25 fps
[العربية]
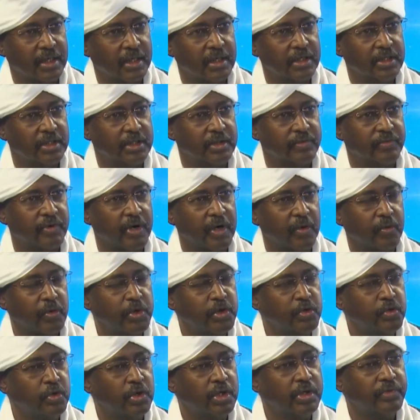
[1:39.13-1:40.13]
الاتفاق
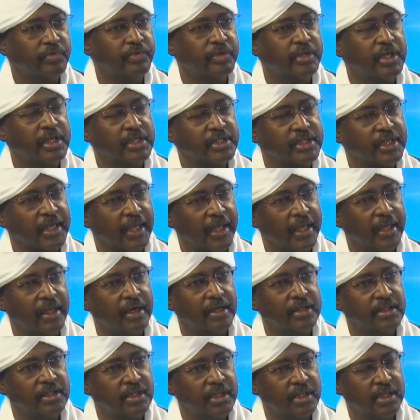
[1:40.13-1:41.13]
وأنه حفنة
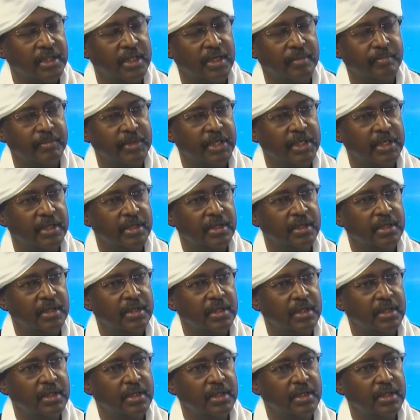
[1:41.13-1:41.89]
صغيرة جدا من